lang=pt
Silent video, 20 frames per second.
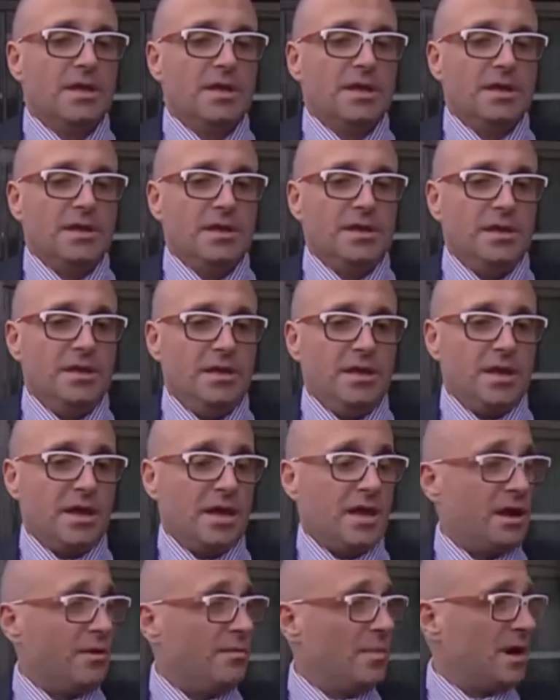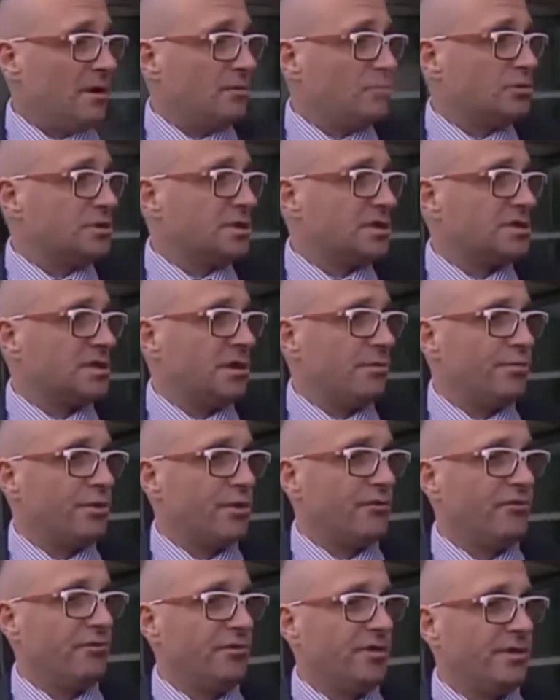e era uma acusação
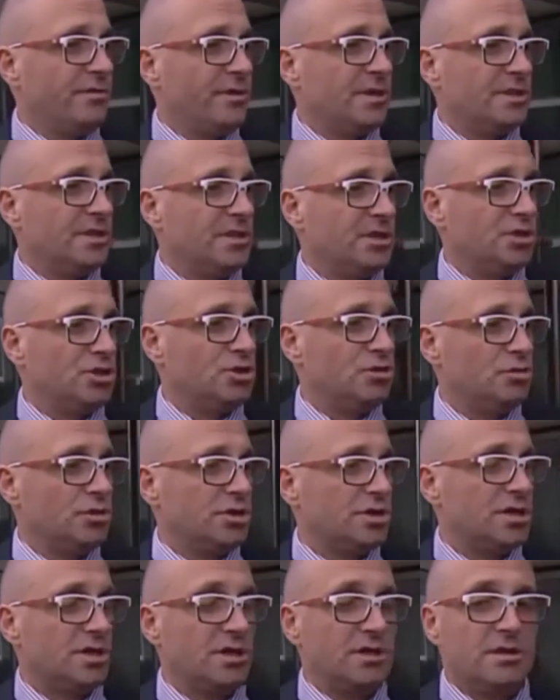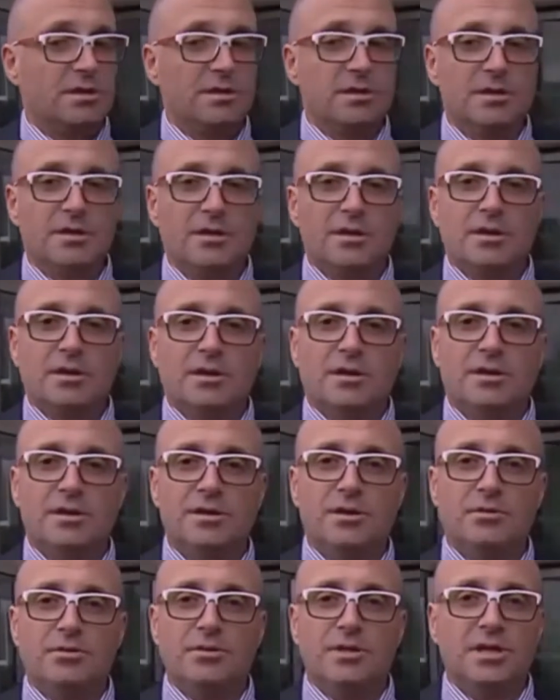profundamente injusta que
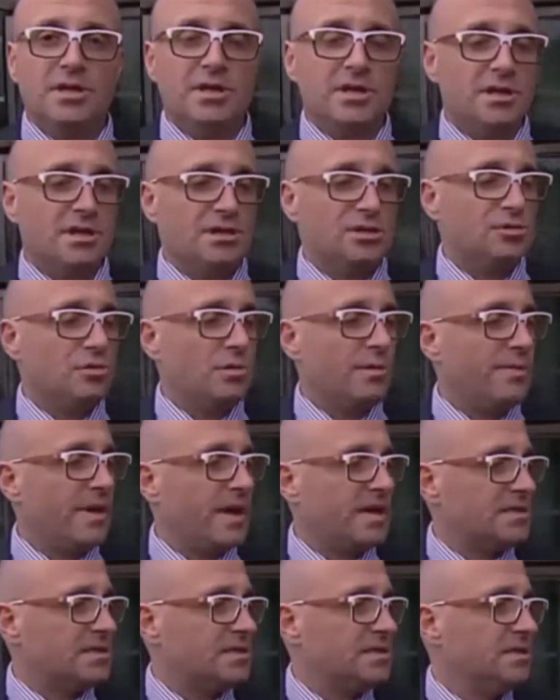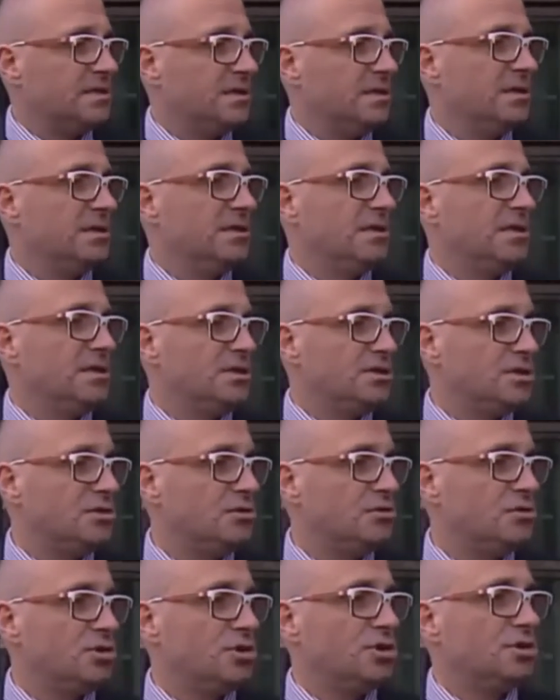não tinha na sua base
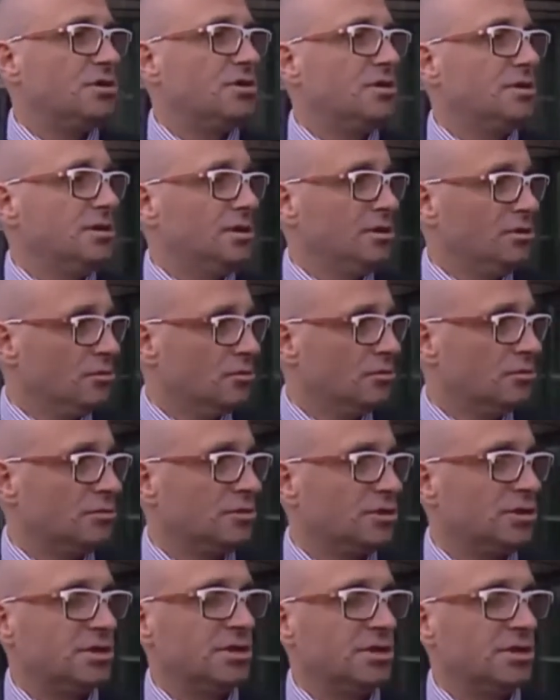indícios nenhums.